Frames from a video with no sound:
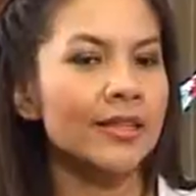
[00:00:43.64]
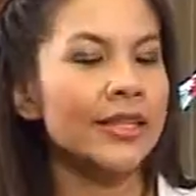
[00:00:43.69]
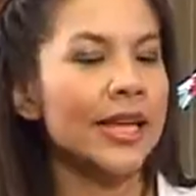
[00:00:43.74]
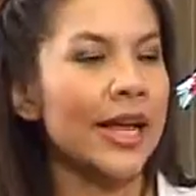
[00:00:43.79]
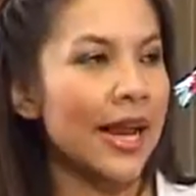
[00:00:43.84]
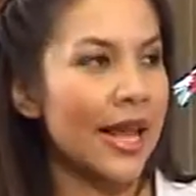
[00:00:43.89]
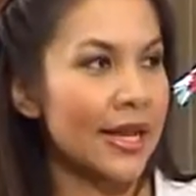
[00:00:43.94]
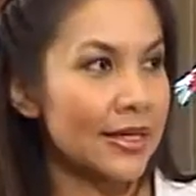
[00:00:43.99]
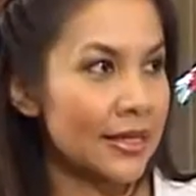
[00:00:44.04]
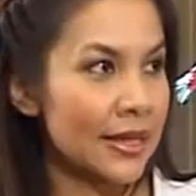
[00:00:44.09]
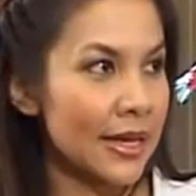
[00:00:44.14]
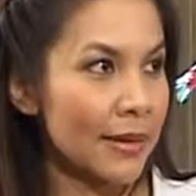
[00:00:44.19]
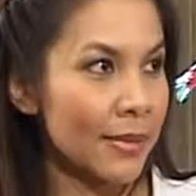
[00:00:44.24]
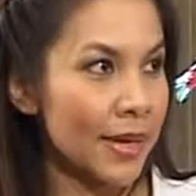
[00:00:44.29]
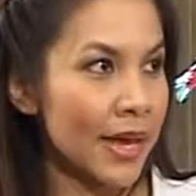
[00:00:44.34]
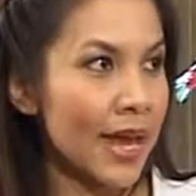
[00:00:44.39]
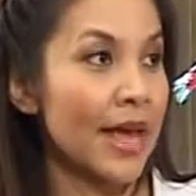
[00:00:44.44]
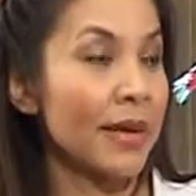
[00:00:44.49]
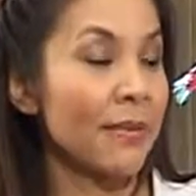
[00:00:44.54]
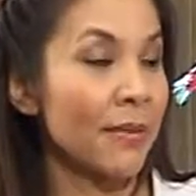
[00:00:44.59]
ก็แล้วแต่คลังจะทำ
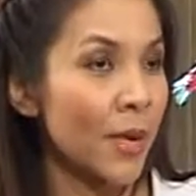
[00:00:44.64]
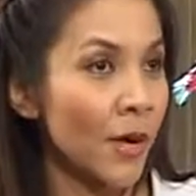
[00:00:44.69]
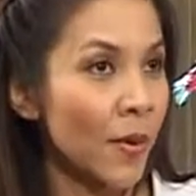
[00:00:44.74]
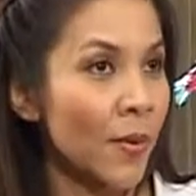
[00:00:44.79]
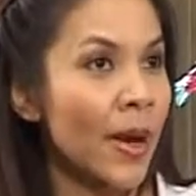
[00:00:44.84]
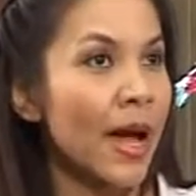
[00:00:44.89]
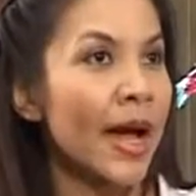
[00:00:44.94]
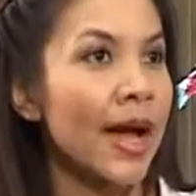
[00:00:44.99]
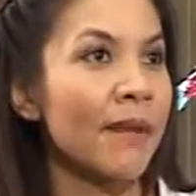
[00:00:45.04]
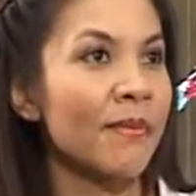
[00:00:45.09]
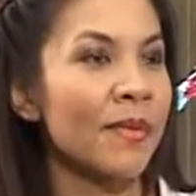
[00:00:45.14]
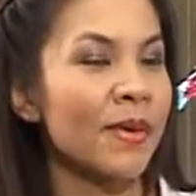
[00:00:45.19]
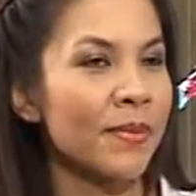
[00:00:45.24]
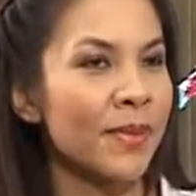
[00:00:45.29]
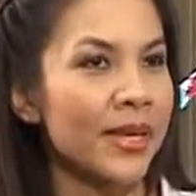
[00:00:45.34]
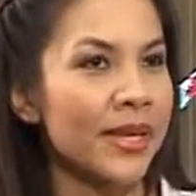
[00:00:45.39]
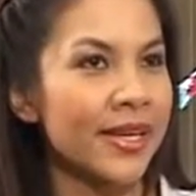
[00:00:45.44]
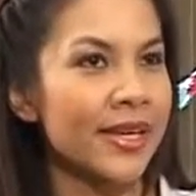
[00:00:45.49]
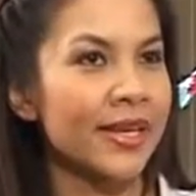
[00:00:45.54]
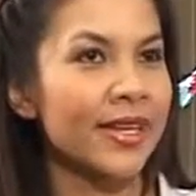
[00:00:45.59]
อะไร เพราะว่ามัน
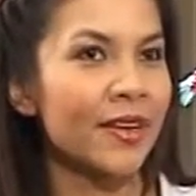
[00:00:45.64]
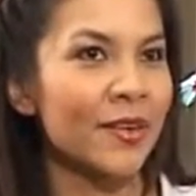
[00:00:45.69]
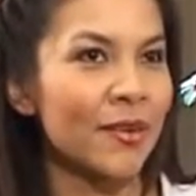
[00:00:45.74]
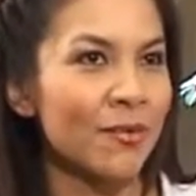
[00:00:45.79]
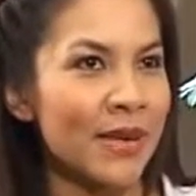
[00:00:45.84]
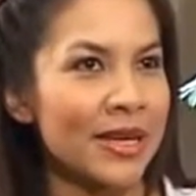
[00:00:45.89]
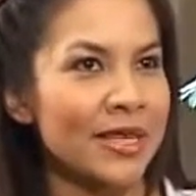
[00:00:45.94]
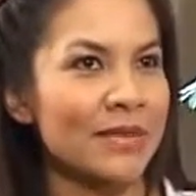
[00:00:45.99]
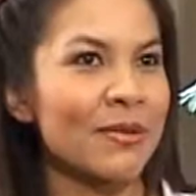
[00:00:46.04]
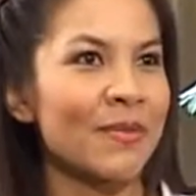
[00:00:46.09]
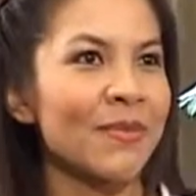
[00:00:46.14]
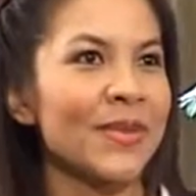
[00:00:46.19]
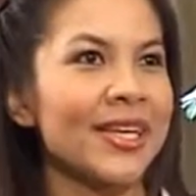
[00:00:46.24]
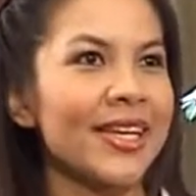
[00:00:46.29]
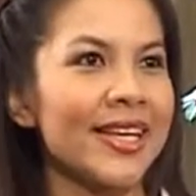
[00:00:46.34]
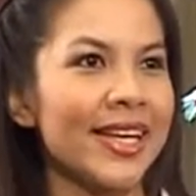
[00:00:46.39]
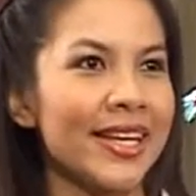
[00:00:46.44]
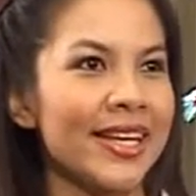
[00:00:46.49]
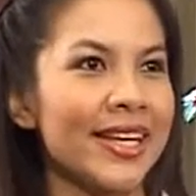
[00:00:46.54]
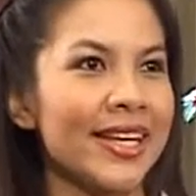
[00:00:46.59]
มีในกฎหมายฉบับนี้
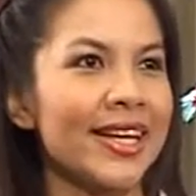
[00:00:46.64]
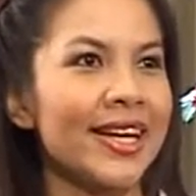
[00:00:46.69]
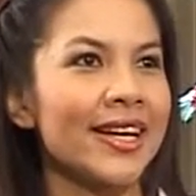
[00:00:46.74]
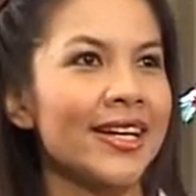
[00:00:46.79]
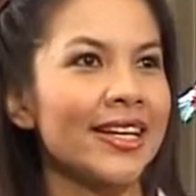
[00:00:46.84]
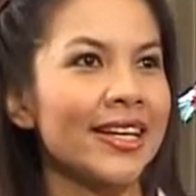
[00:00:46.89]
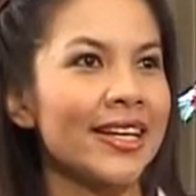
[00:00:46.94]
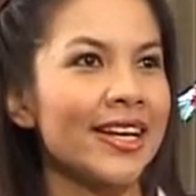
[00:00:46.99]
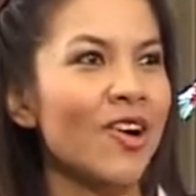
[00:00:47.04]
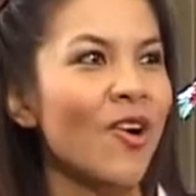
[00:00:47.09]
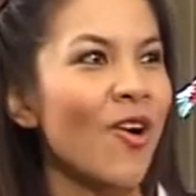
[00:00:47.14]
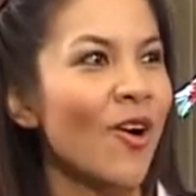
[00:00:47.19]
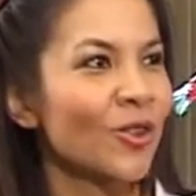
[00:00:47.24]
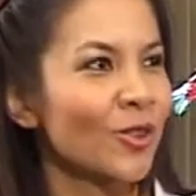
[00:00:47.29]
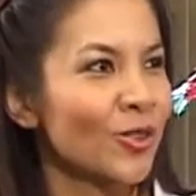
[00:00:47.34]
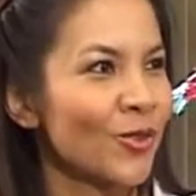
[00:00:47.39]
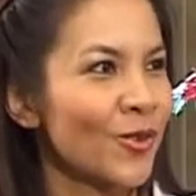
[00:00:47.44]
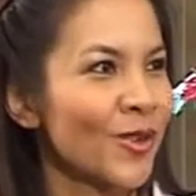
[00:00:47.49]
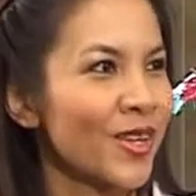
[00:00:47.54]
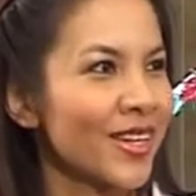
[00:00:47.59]
เขียนอีกเรื่องหนึ่งเรื่องกอง
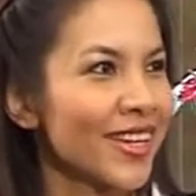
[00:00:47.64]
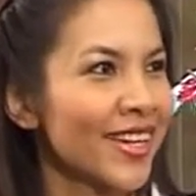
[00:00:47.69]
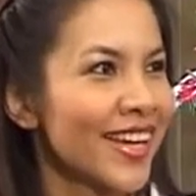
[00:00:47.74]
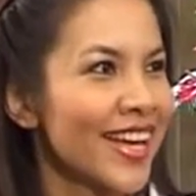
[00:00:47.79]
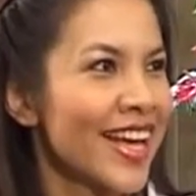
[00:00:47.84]
ทุน